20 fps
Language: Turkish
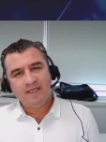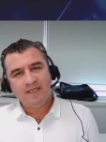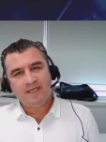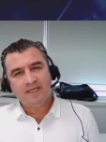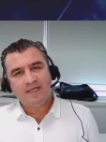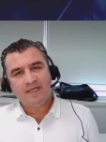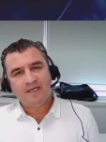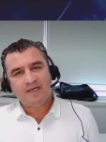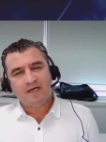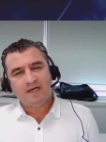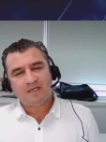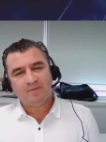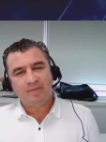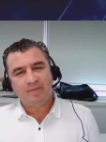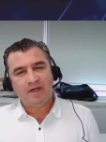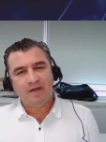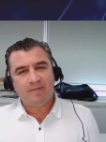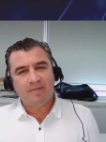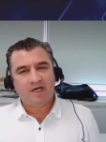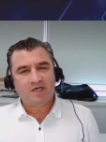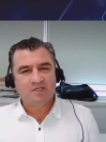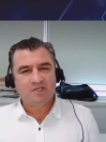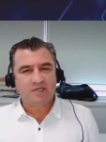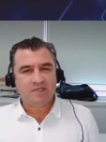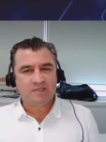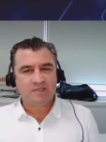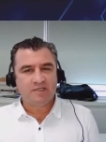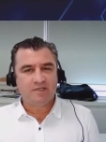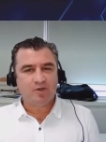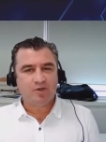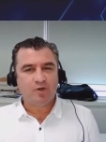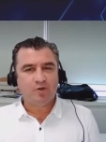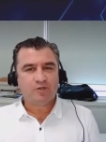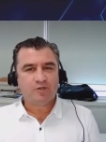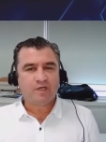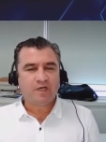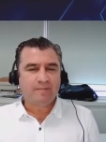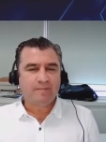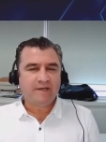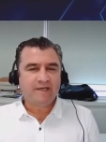ilginin artmaya başladığını
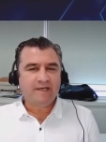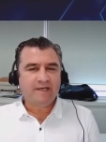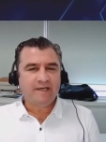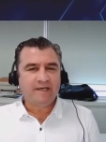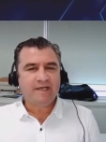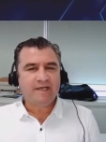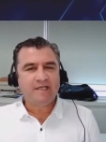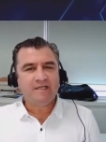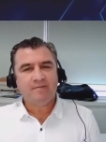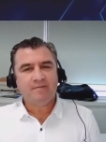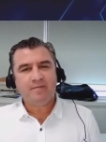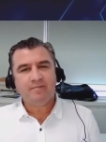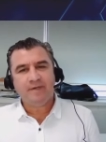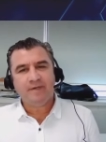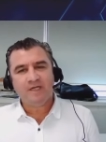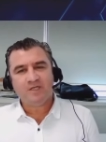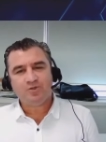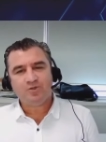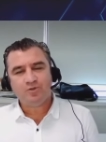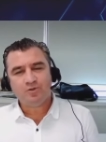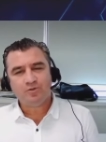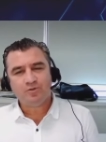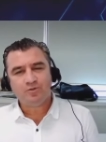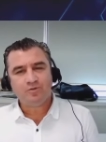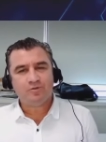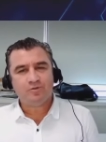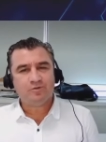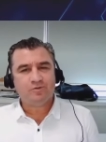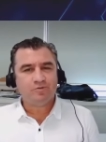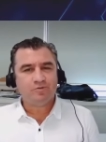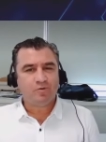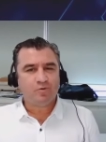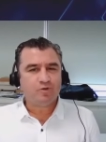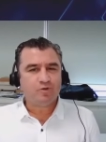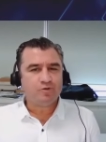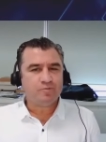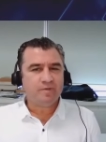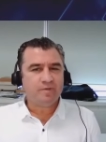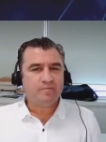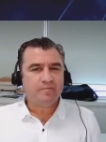gördük ama yine 7500
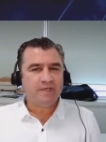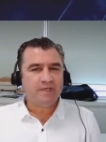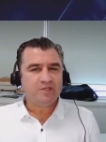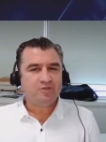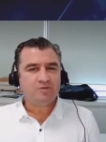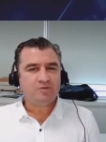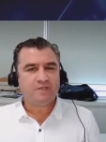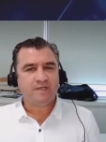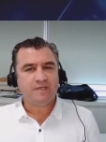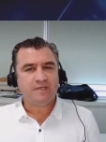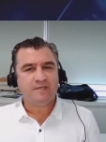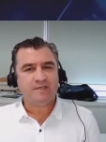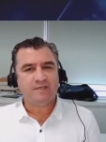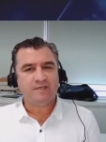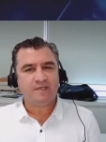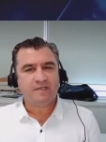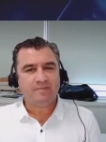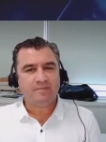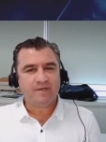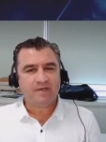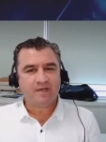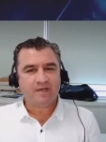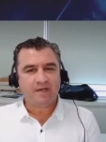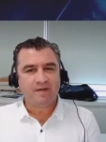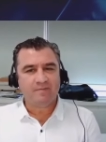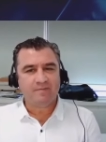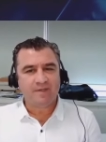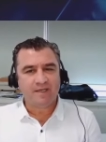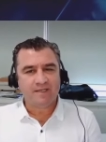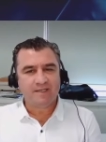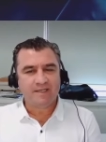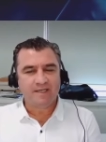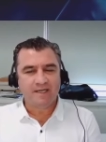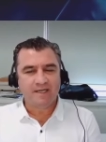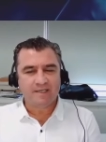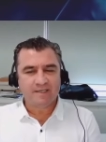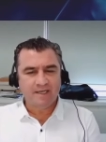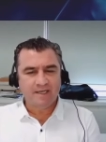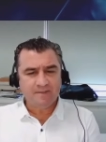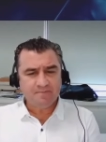9500 aralığı gibi rakamlar
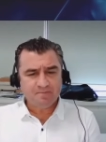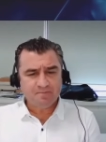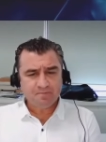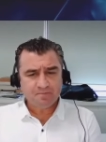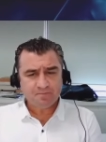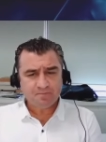giderken